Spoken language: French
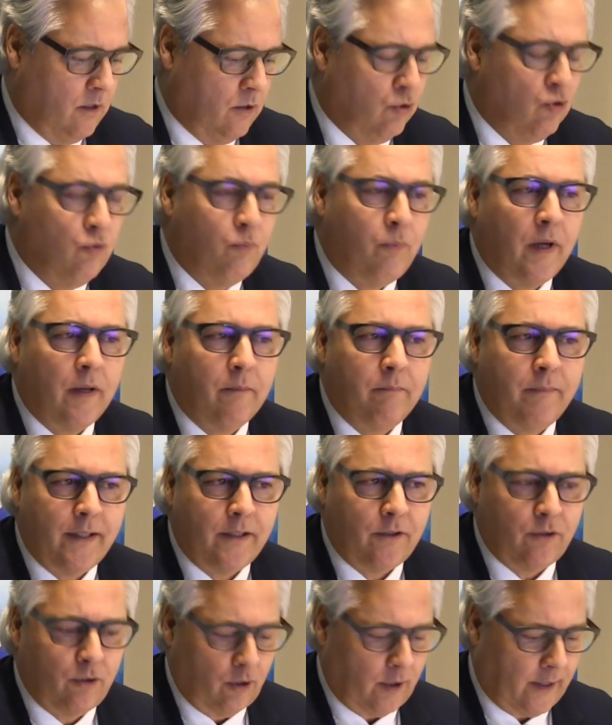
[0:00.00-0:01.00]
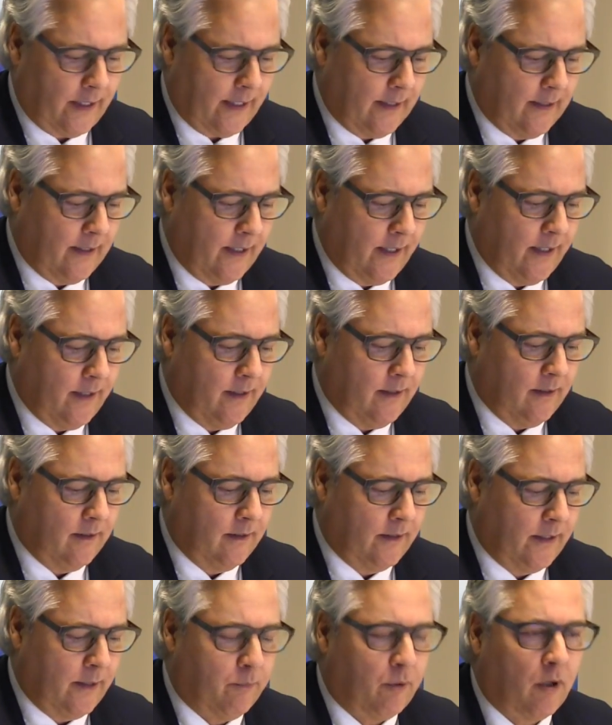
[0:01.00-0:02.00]
nous permettent de régler
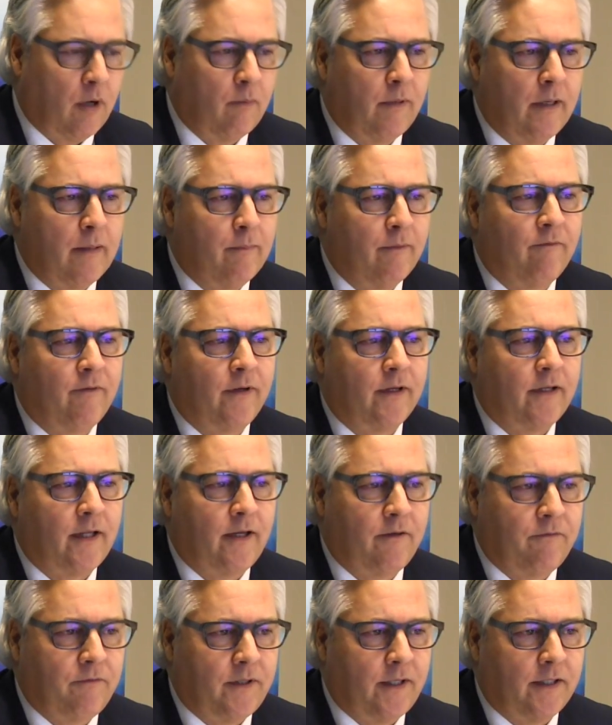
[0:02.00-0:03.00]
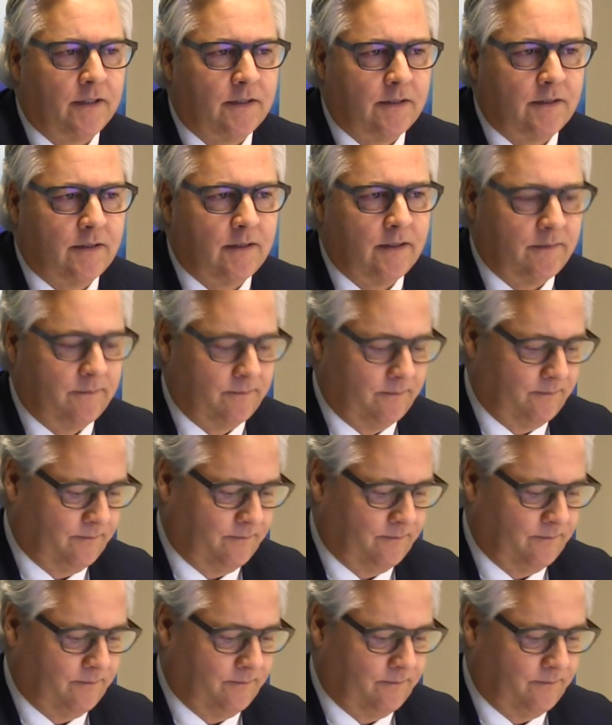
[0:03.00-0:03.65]
des problèmes avec efficacité.